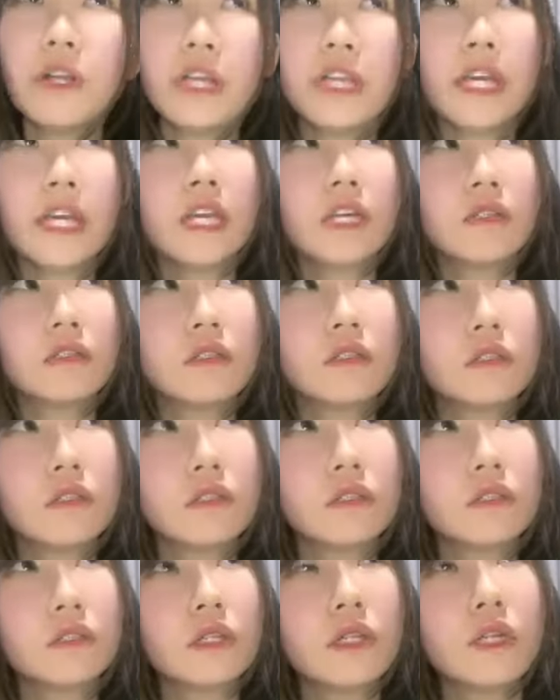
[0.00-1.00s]
かな
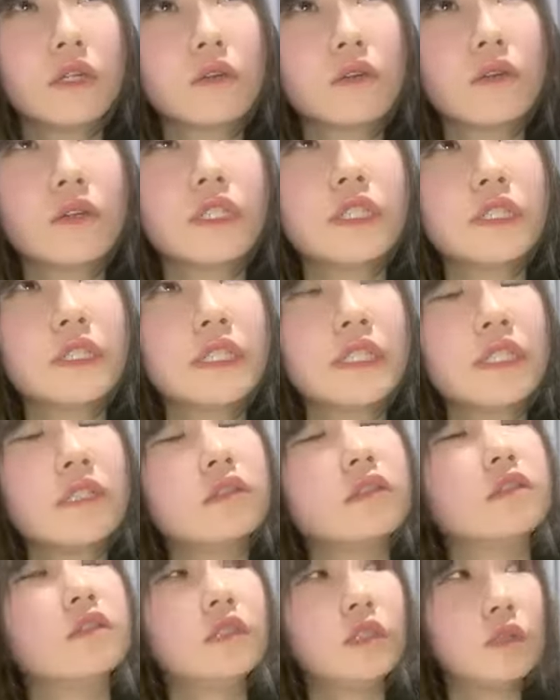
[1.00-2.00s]
告知
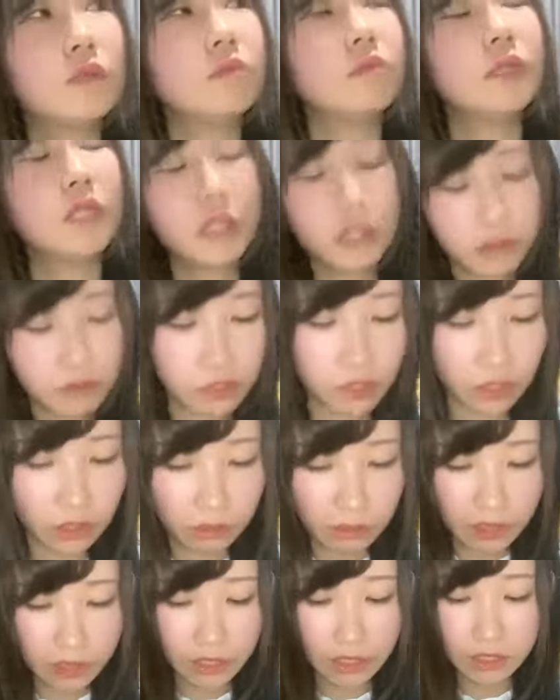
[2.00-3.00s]
みんなに教えて
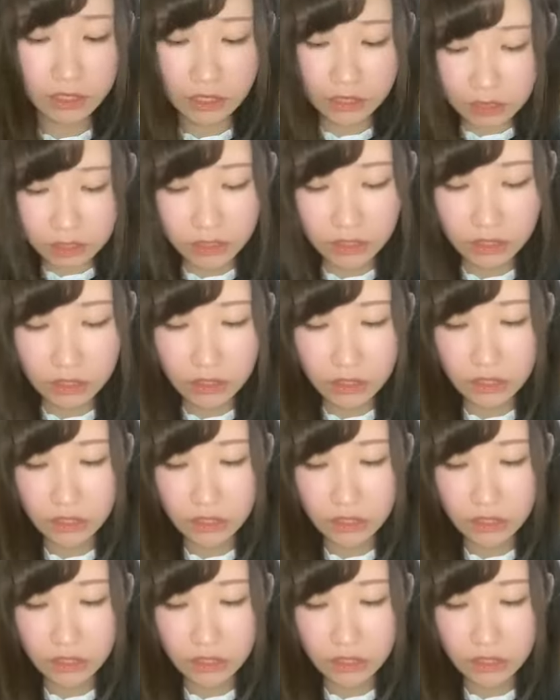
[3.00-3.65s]
もらってしたし